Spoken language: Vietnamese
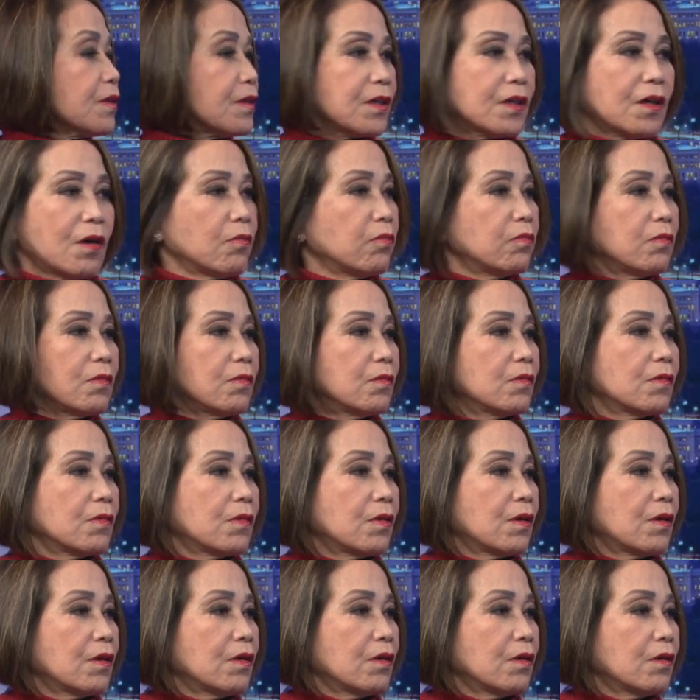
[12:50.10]
không
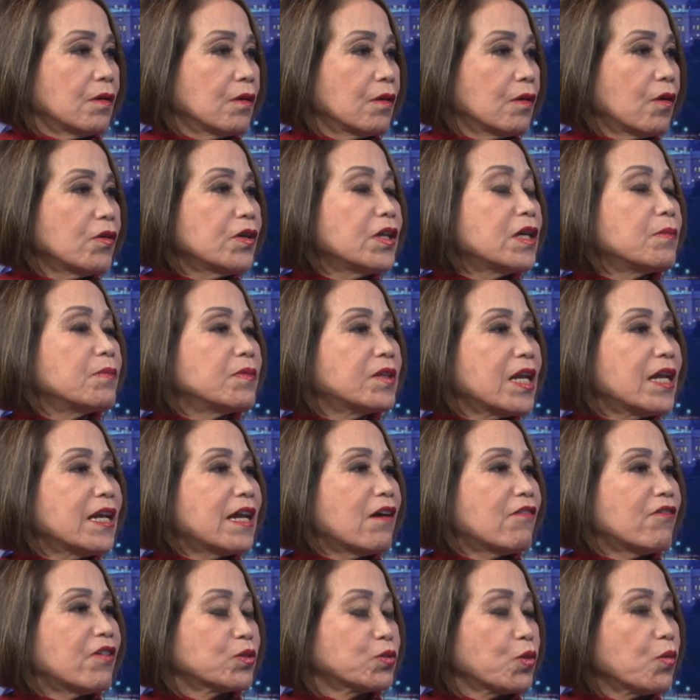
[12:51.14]
uh, có niềm tin nào
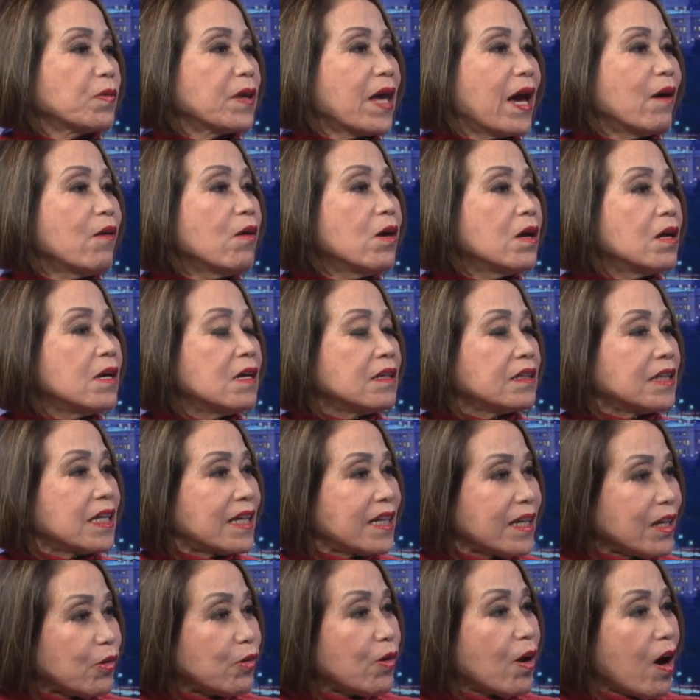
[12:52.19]
vào tôn giáo thì cái
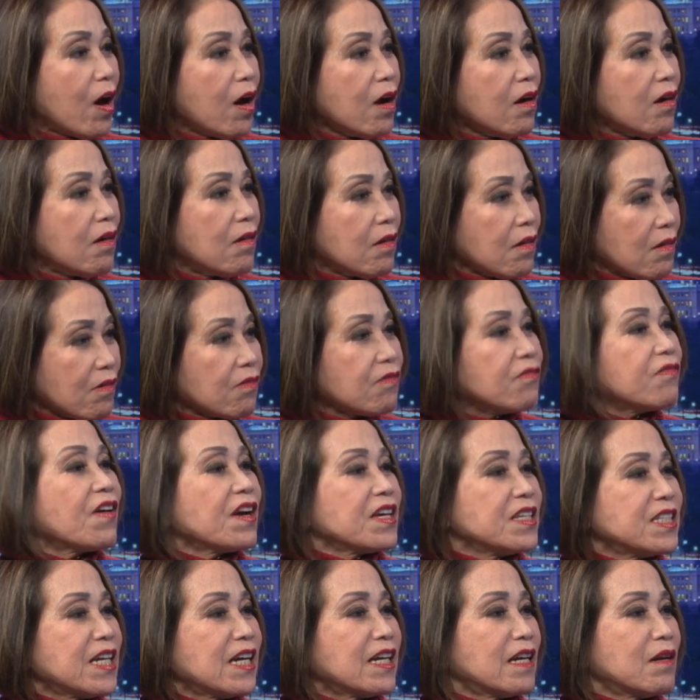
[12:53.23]
điều đó phải
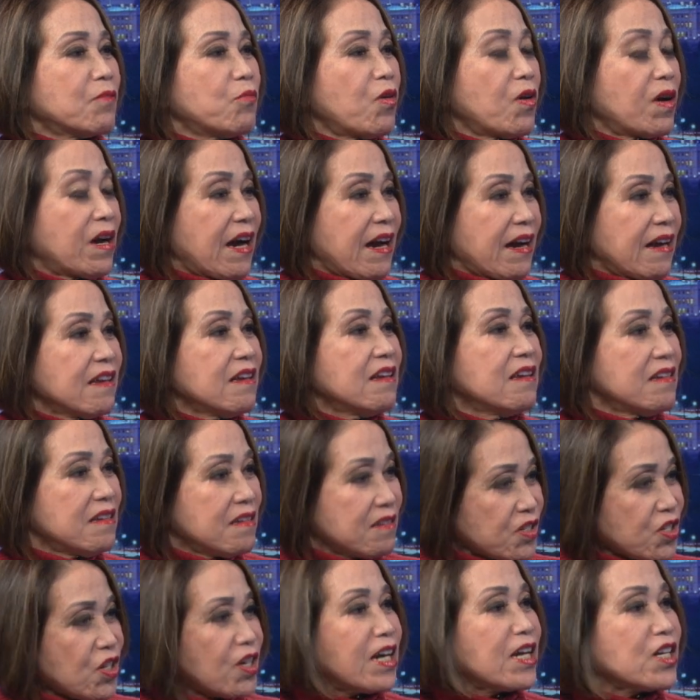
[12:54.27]
chăng là một cái
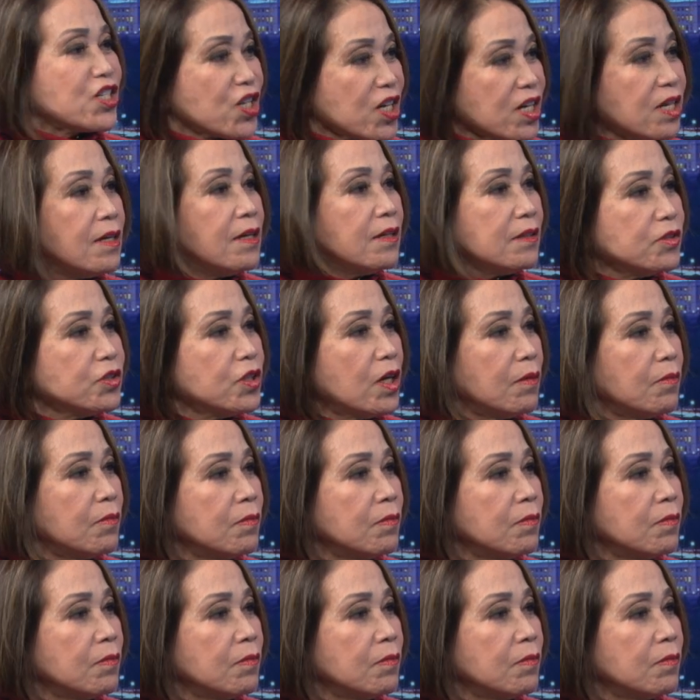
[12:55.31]
trở ngại rất lớn cho